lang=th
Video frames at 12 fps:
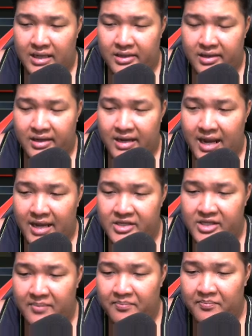สันไนแช
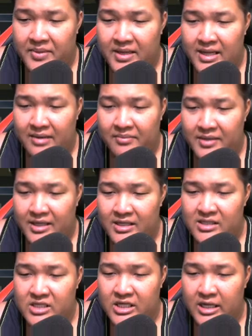มเปี้ยน PSG